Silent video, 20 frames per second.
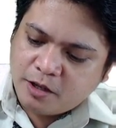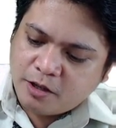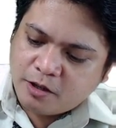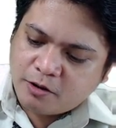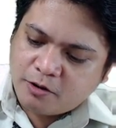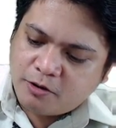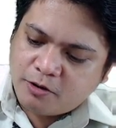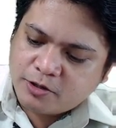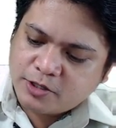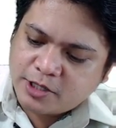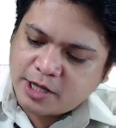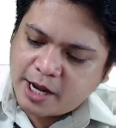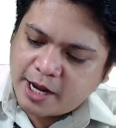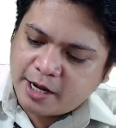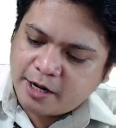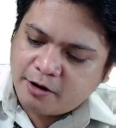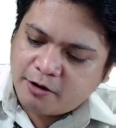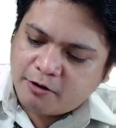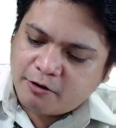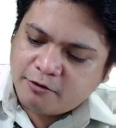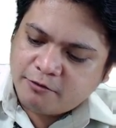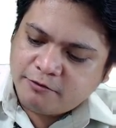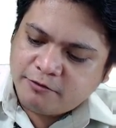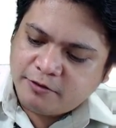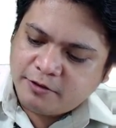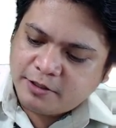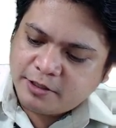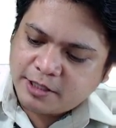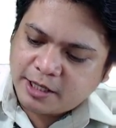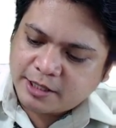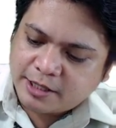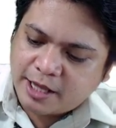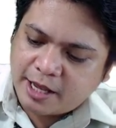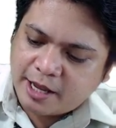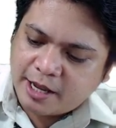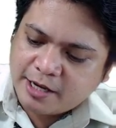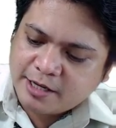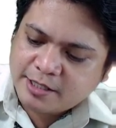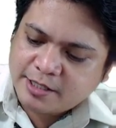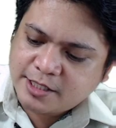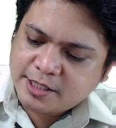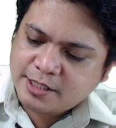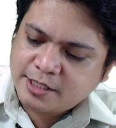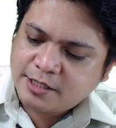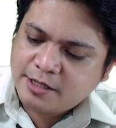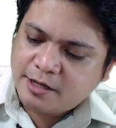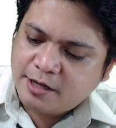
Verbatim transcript: cosine of theta x